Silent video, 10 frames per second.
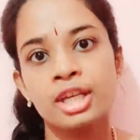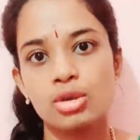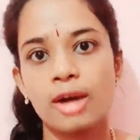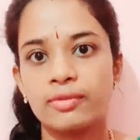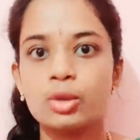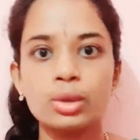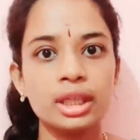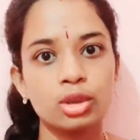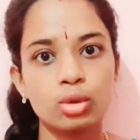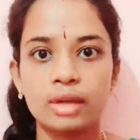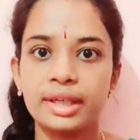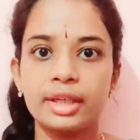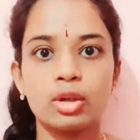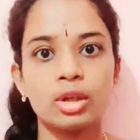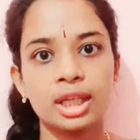సో అవి కూడా ఇంకొక
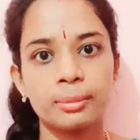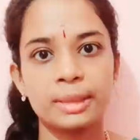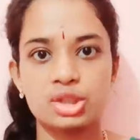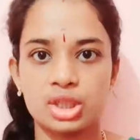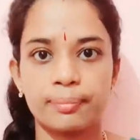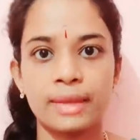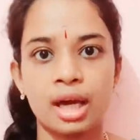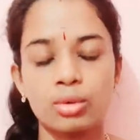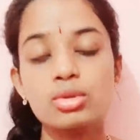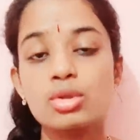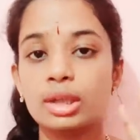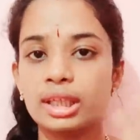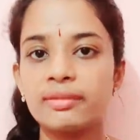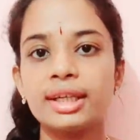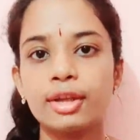వీడియోలో నేను మీకు చెప్తాను సో
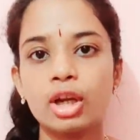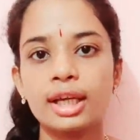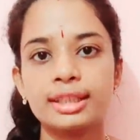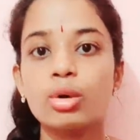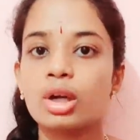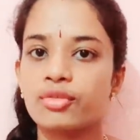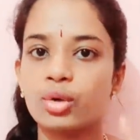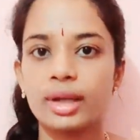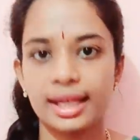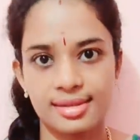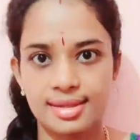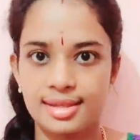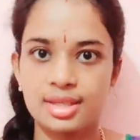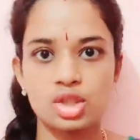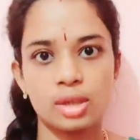ఈ వీడియోలో అయితే ఒక ఫోర్
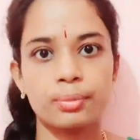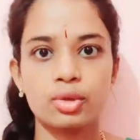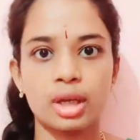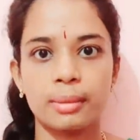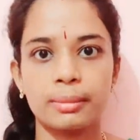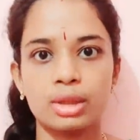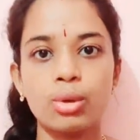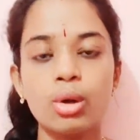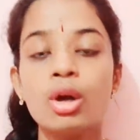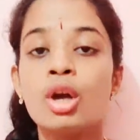ఎక్సర్సైజెస్ చెప్తున్నాను మీకు